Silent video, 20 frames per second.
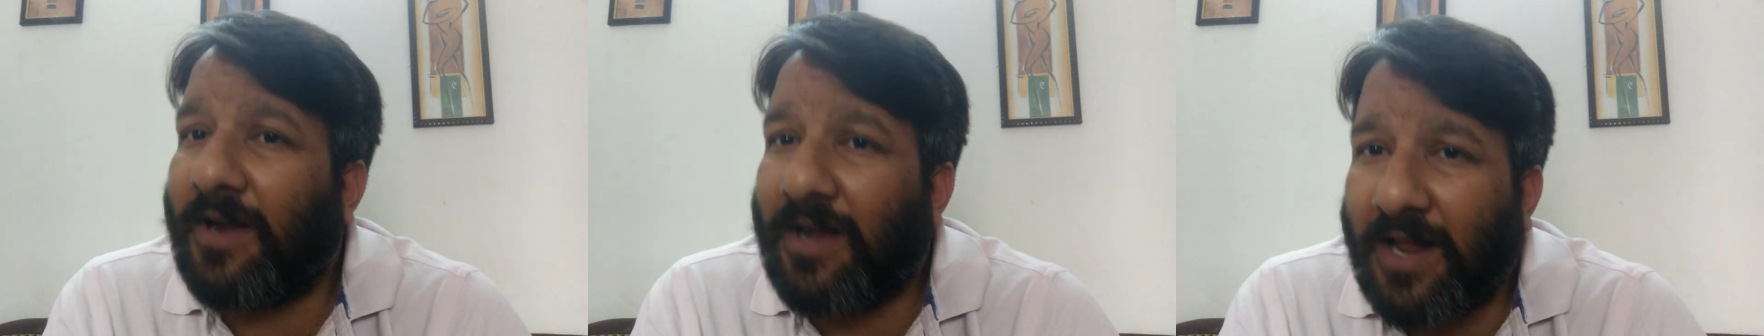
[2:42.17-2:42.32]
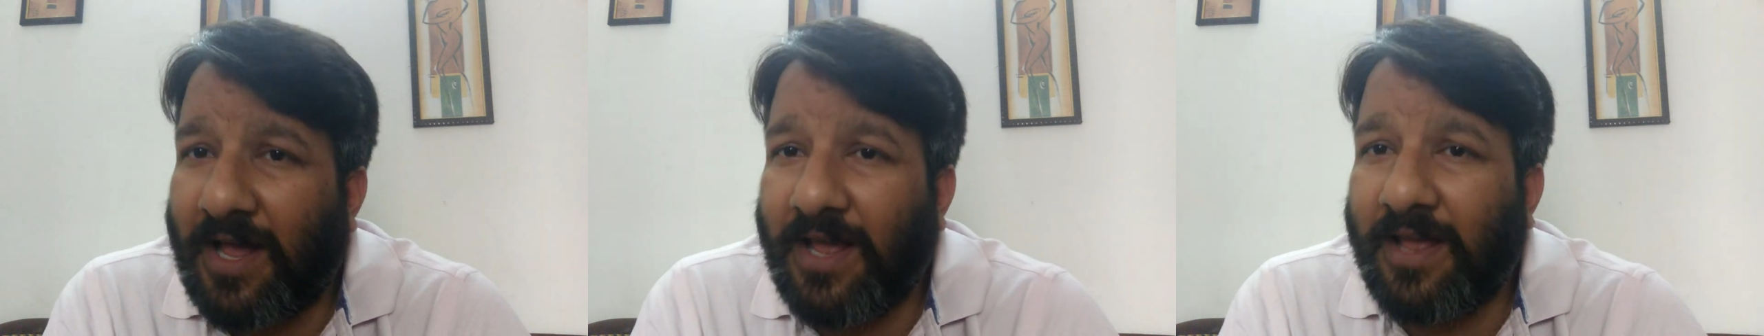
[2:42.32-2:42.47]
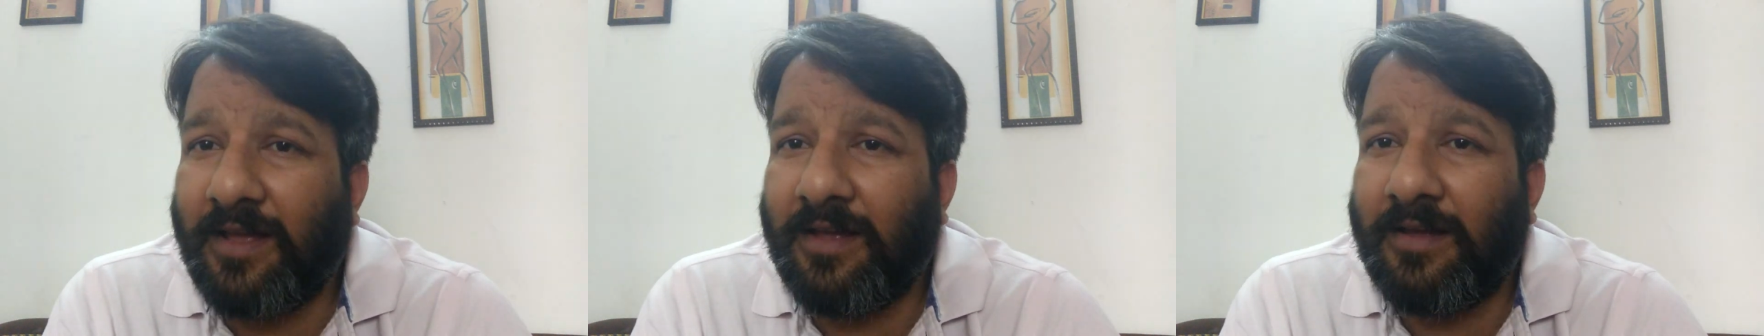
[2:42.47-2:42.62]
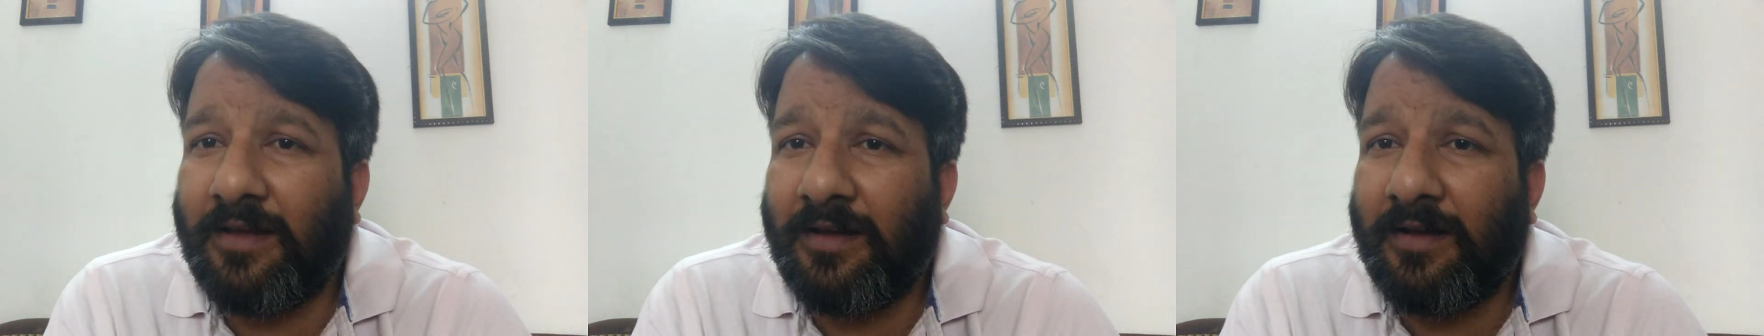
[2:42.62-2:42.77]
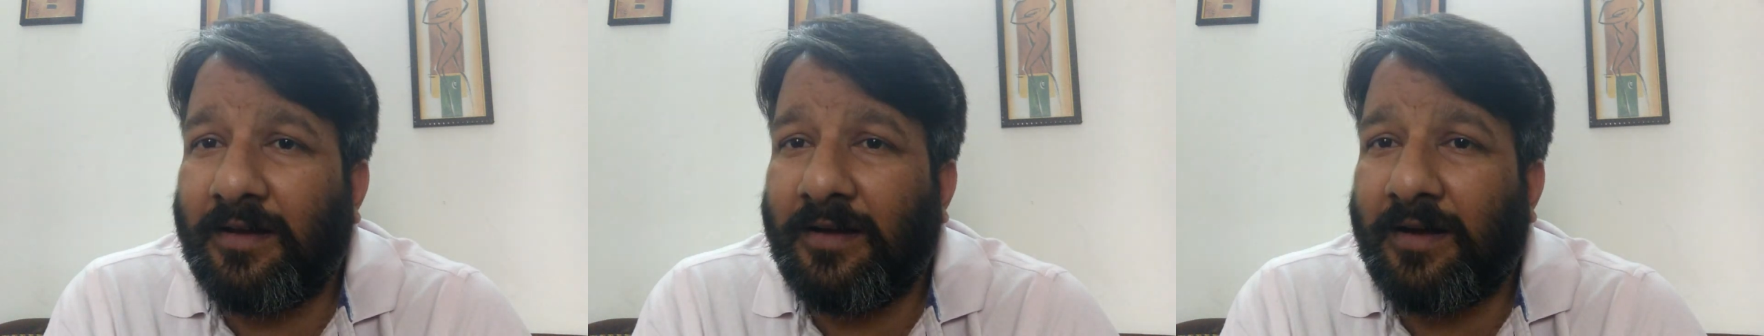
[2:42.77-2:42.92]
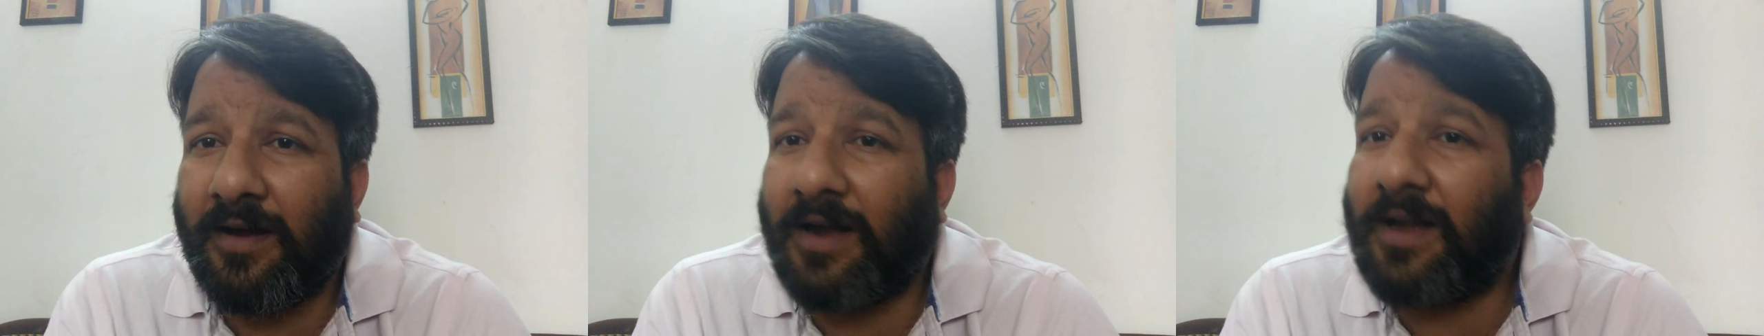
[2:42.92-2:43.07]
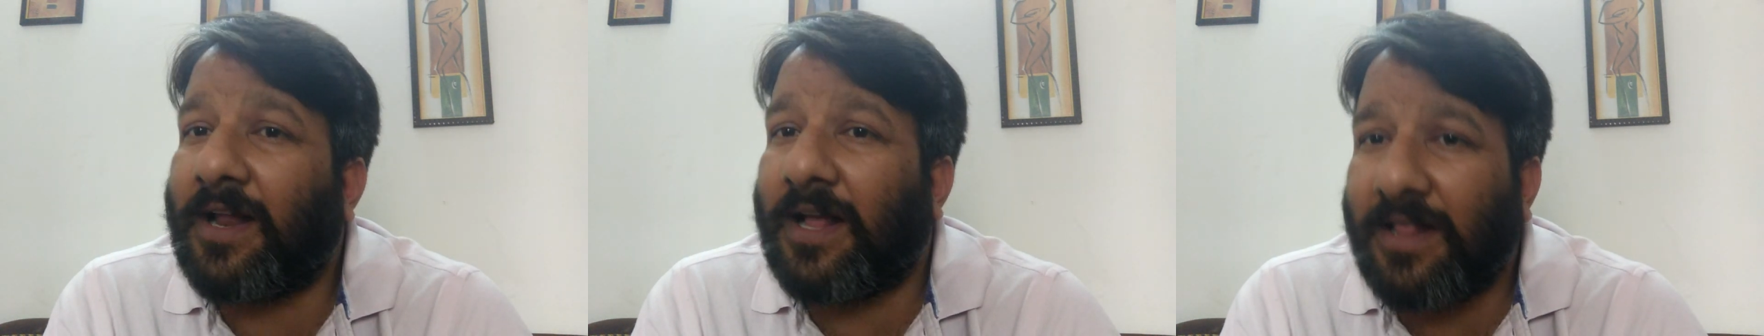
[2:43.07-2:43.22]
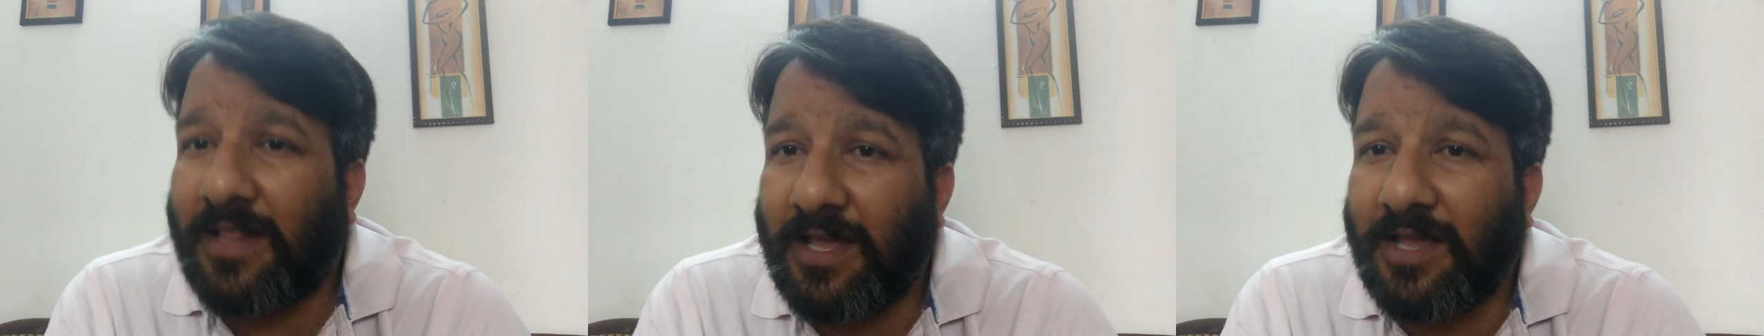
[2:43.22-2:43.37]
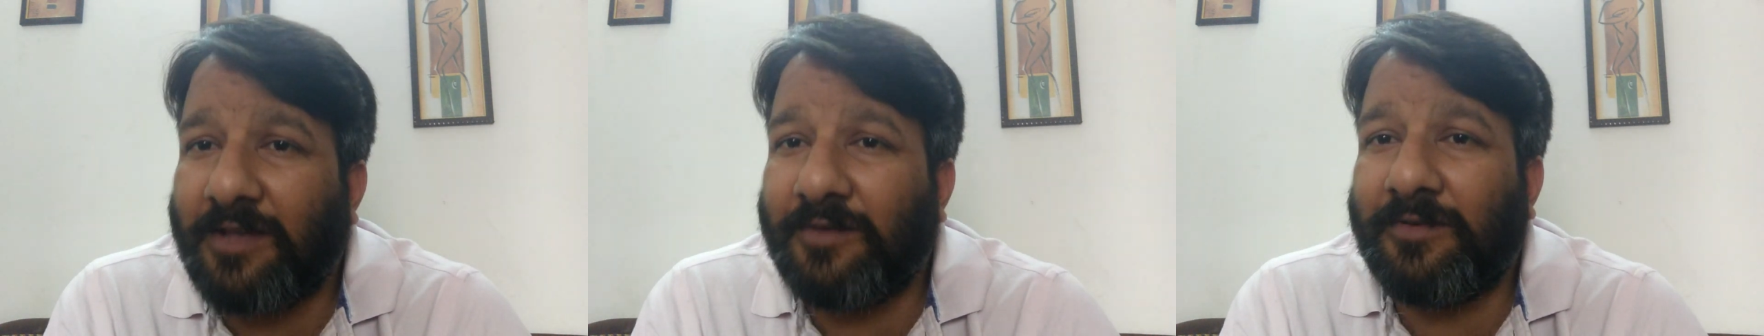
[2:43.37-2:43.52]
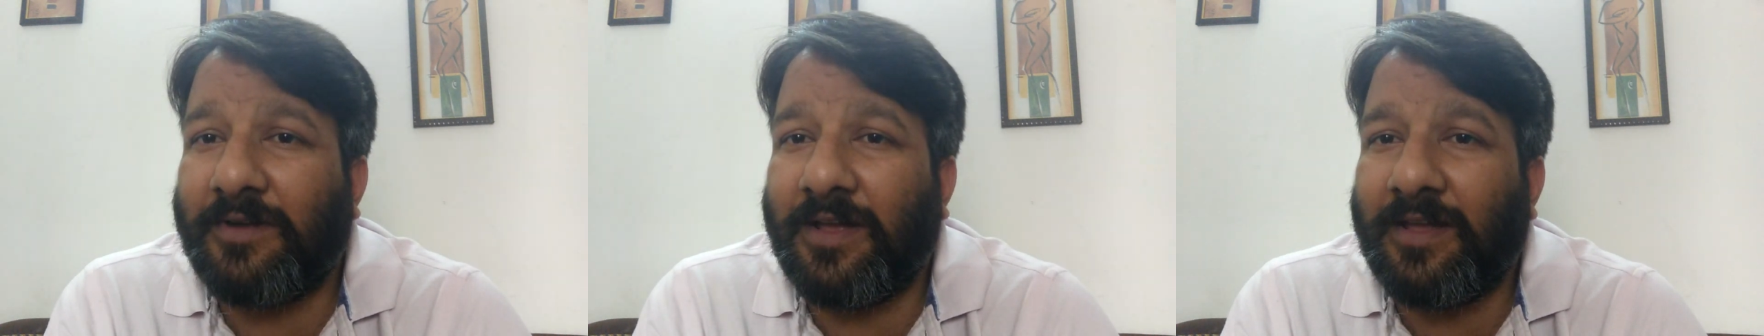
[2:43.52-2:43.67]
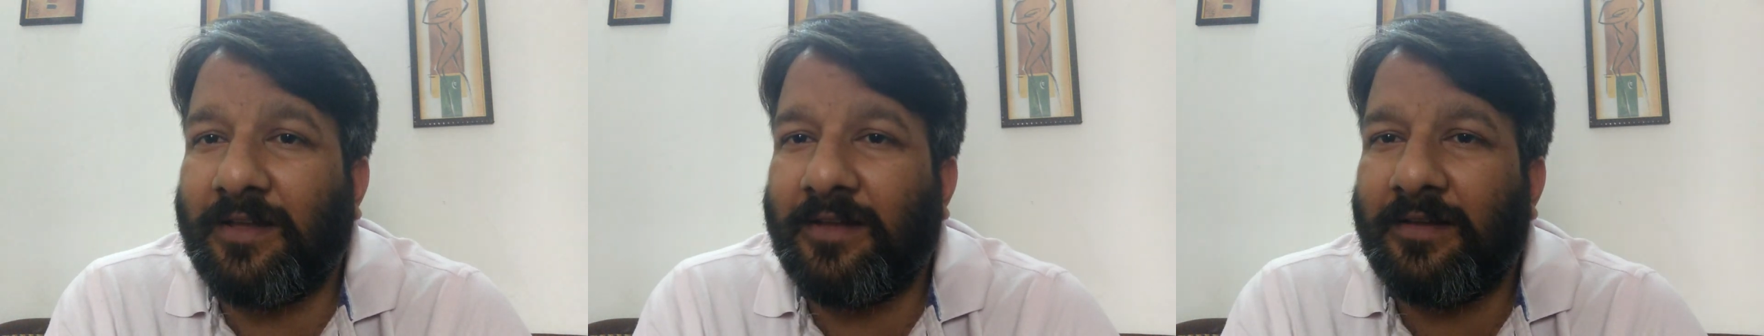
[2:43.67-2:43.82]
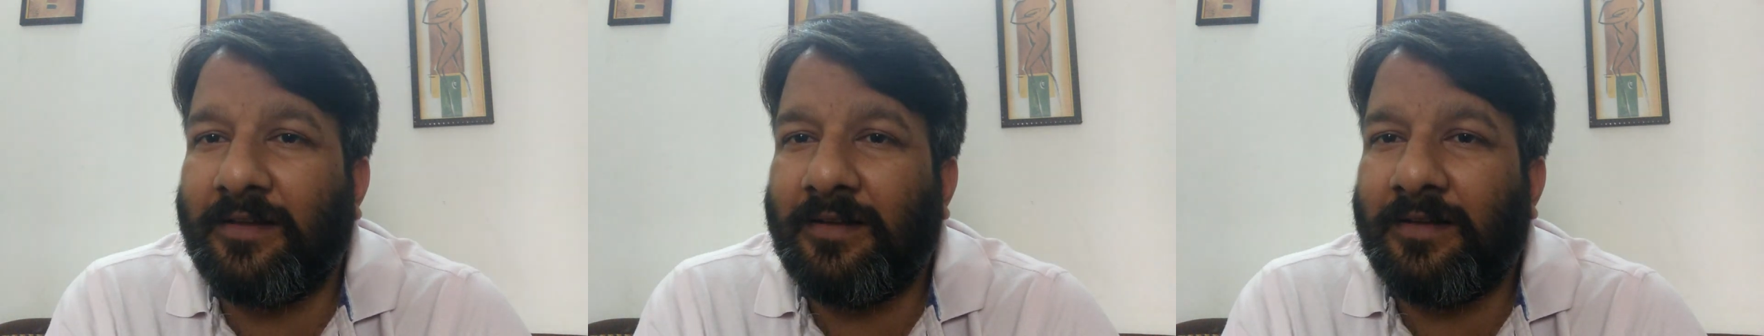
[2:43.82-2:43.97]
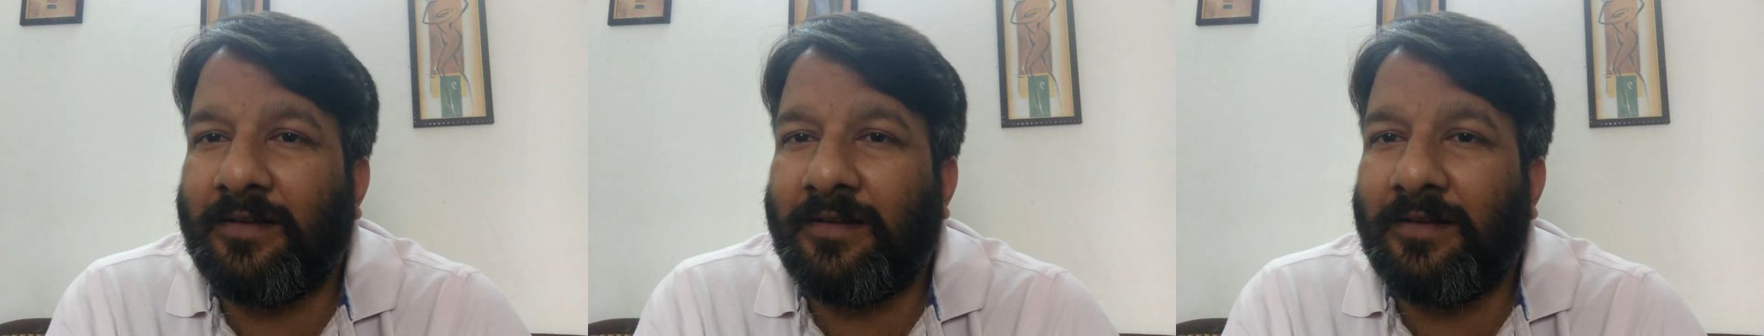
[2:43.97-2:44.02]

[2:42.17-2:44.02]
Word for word: हटाएं हटाते क्यों नहीं